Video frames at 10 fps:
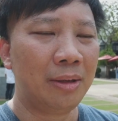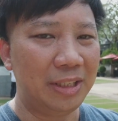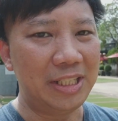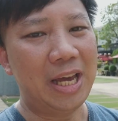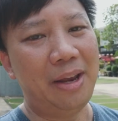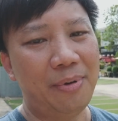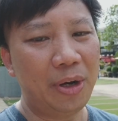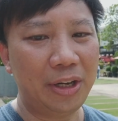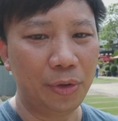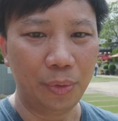ดี เจ ไอ
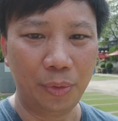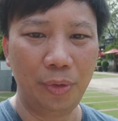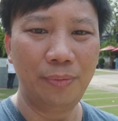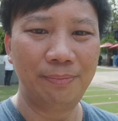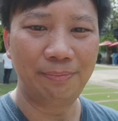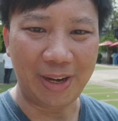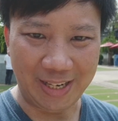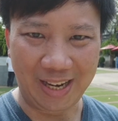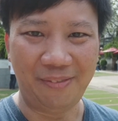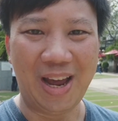Pocket ทู เป็น
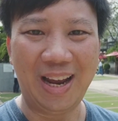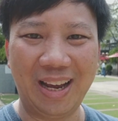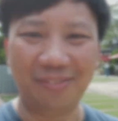ยังไงบ้างค